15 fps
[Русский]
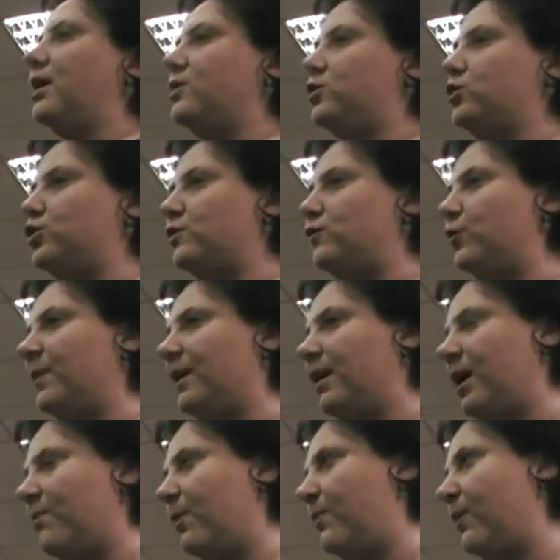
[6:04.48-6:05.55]
существует
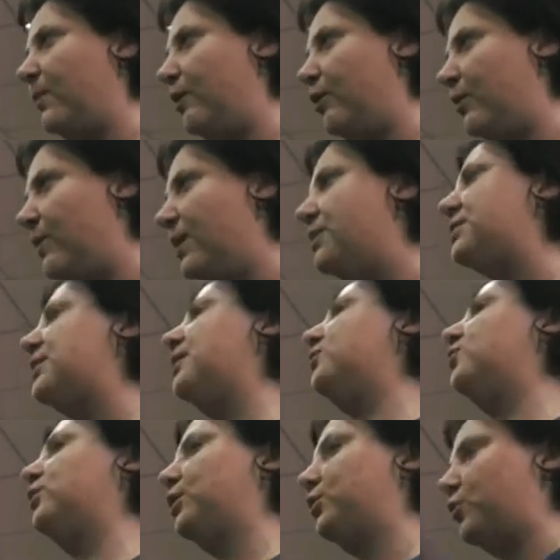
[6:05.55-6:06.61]
программа «Библиомист»,
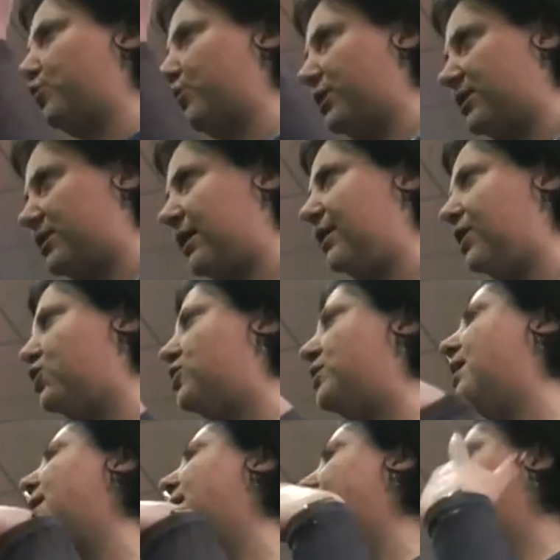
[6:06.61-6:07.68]
которая тоже
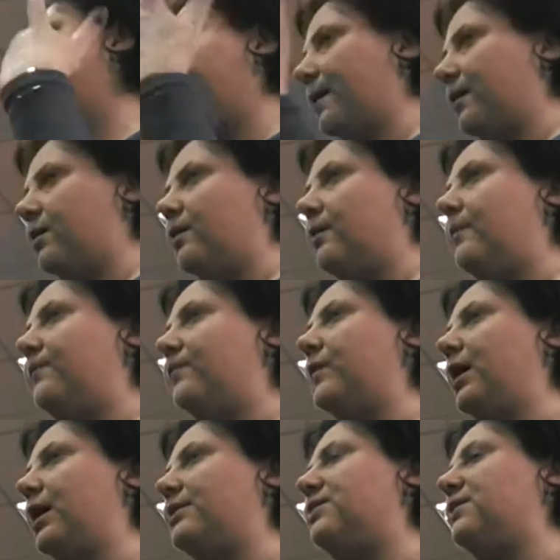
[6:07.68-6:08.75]
достаточно эм, э,
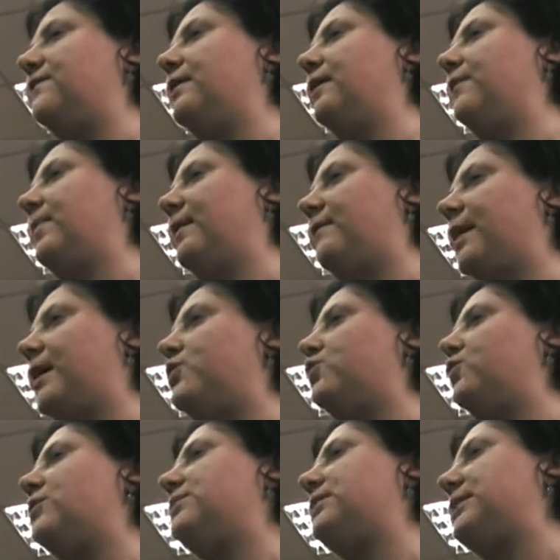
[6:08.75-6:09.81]
активно
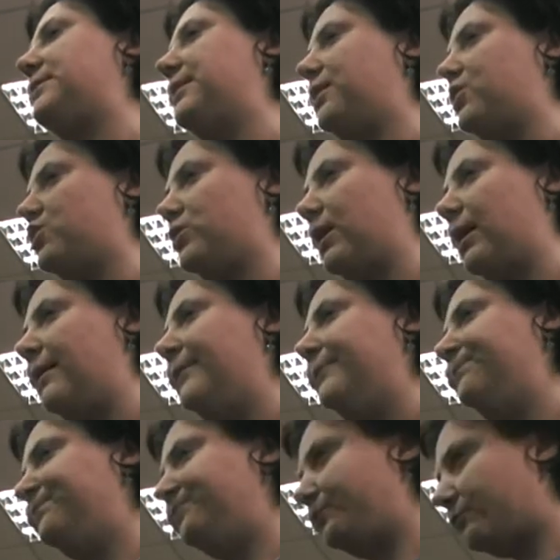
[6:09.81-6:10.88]
впроваджується, достаточно
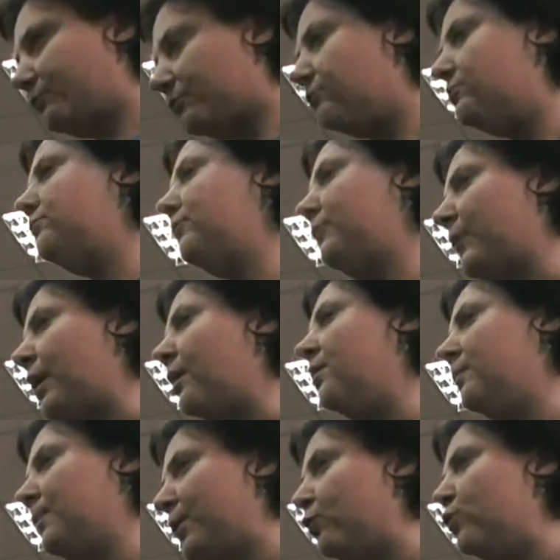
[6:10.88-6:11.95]

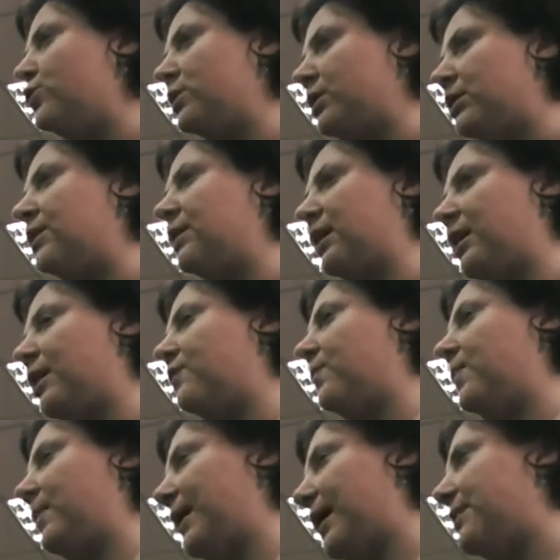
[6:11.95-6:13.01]
приносит интернет в
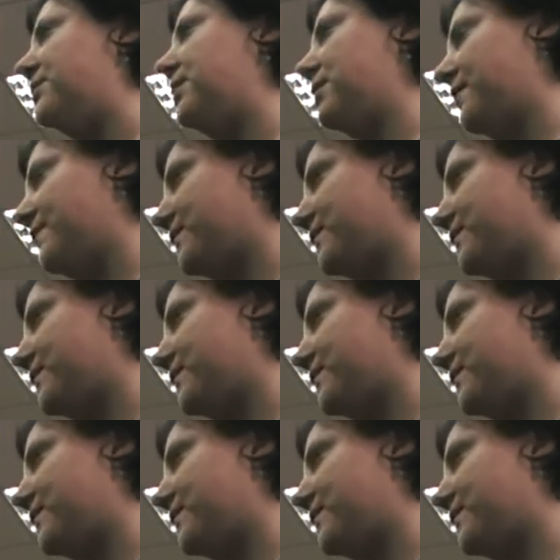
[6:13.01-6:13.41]
библиотеки, в